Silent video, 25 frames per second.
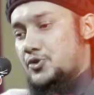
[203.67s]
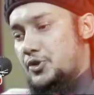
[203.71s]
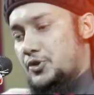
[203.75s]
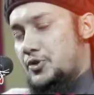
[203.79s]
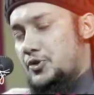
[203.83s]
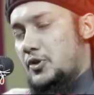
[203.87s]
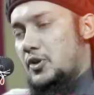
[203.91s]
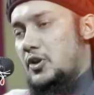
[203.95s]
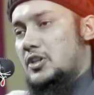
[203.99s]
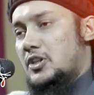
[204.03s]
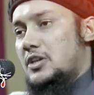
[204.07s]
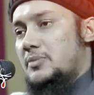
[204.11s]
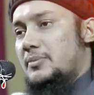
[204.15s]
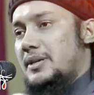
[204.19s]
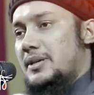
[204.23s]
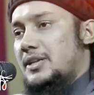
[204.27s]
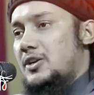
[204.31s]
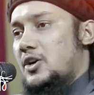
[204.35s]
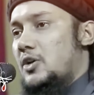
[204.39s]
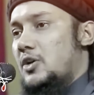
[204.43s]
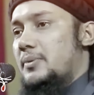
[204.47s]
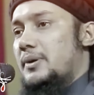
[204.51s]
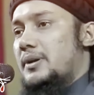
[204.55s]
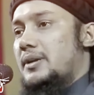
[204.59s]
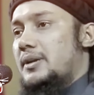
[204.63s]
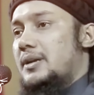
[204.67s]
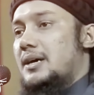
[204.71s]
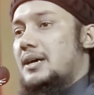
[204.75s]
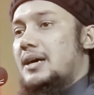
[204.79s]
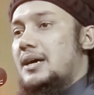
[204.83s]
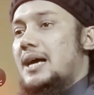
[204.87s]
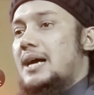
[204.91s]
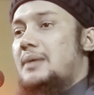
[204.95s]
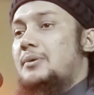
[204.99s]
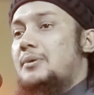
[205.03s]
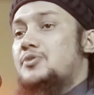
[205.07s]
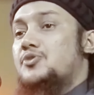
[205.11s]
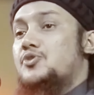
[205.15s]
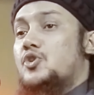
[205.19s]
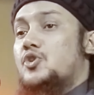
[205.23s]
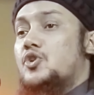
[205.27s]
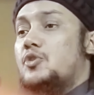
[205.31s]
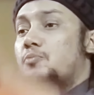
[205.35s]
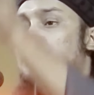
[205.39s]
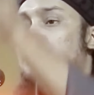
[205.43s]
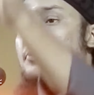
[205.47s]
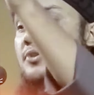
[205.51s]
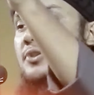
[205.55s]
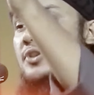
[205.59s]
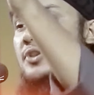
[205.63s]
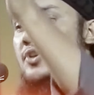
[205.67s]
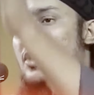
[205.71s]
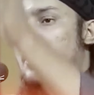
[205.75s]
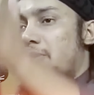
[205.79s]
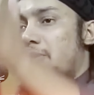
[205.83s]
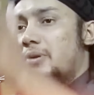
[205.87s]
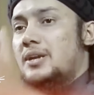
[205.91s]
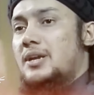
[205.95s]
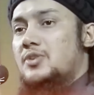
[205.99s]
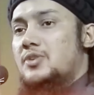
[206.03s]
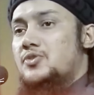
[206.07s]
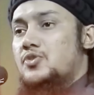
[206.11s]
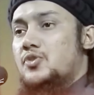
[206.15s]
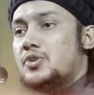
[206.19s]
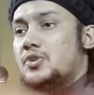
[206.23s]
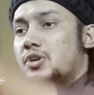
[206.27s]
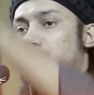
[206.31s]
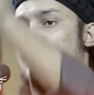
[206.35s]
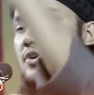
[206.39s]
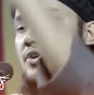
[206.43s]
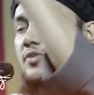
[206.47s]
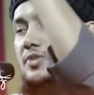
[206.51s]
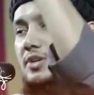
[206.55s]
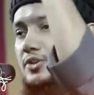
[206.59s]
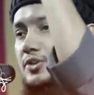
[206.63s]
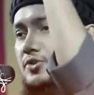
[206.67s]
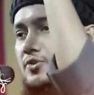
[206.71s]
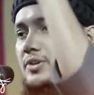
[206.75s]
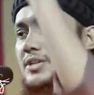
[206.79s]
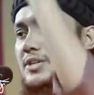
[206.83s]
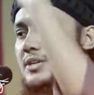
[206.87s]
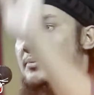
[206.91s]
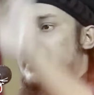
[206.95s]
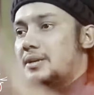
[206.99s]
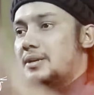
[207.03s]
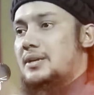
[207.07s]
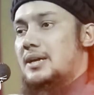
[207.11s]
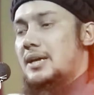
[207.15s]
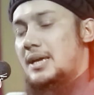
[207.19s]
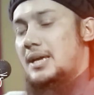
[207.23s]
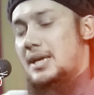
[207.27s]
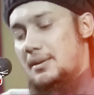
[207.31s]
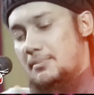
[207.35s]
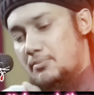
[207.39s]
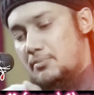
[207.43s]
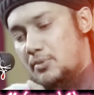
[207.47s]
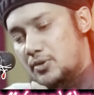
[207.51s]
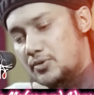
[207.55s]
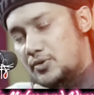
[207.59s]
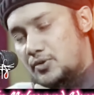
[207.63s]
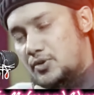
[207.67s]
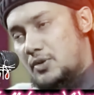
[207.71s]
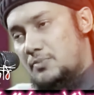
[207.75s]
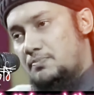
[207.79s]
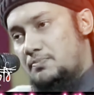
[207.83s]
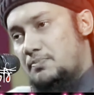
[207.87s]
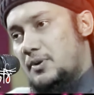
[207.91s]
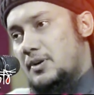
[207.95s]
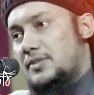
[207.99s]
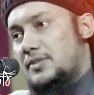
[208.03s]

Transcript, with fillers: শৈথিল্যতাবাদী হবেন না আবার চরমপন্থী হবেন না জঙ্গি সন্ত্রাসী হয়ে যাবেন না মধ্যম